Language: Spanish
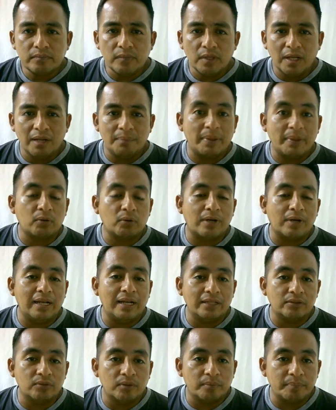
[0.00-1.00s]
el perro
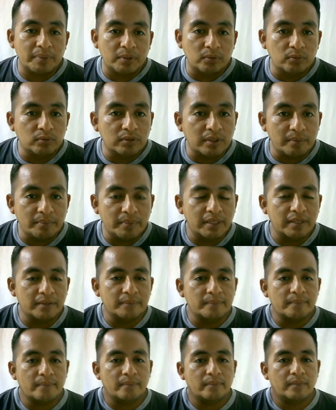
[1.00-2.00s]
calato de Perú
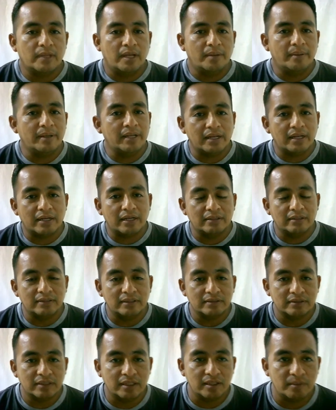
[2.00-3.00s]
también. Hay varias
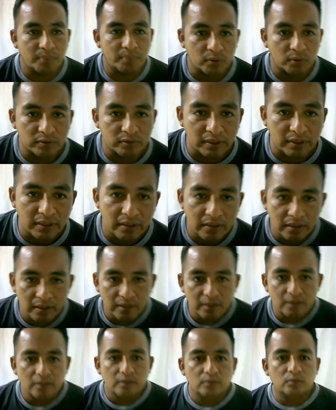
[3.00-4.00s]
razas que de por sí
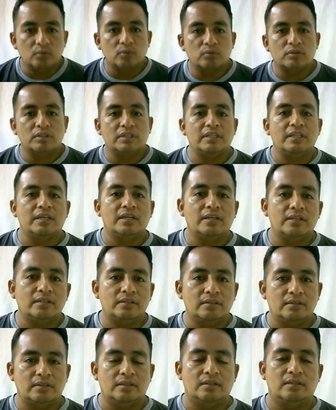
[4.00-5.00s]
no
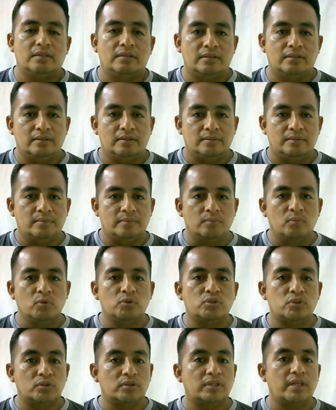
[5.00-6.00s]
tienen eh,
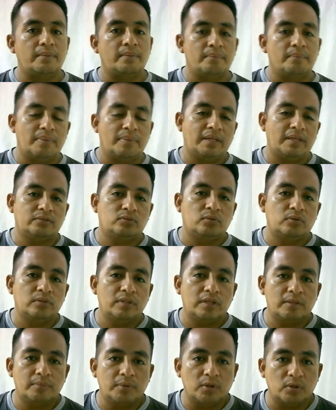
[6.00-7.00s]
mucho temple y son
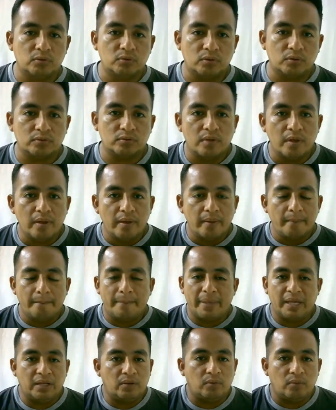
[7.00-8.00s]
nerviosos,
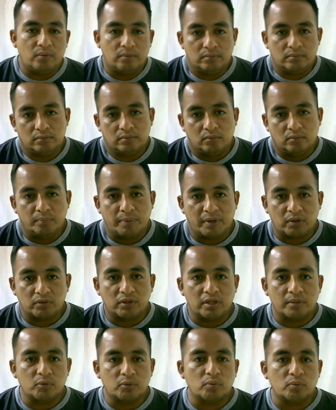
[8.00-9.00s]
pero un perro
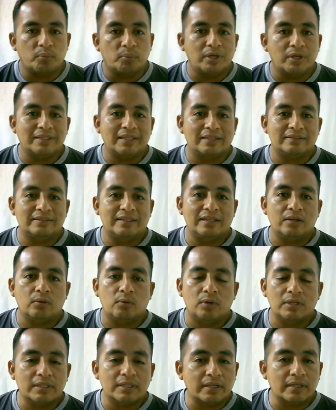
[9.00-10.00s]
nervioso puede nacer en
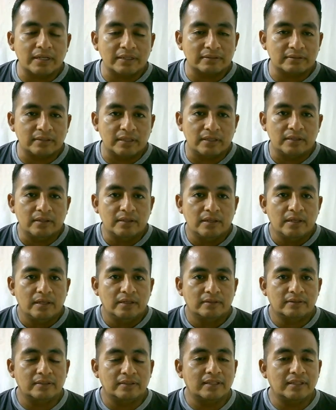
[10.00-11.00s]
cualquier raza.
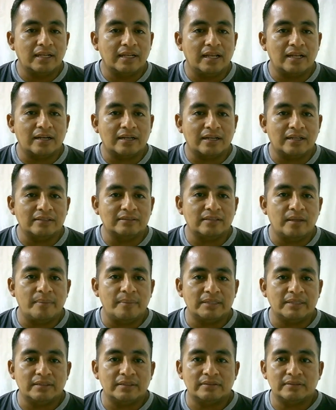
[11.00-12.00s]
Se dice que la raza
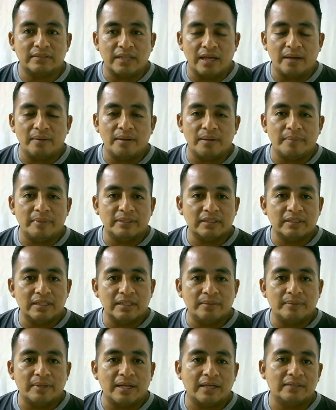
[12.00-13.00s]
más estable, más
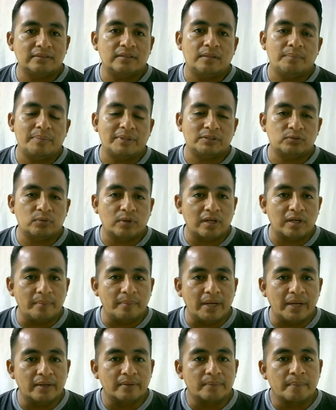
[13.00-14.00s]
equilibrada es el pastor
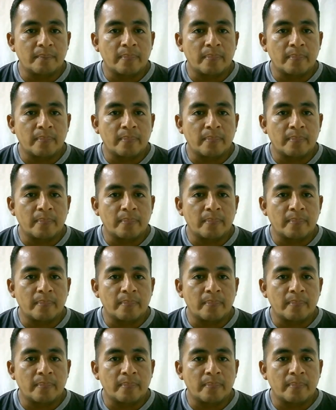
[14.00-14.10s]
alemán.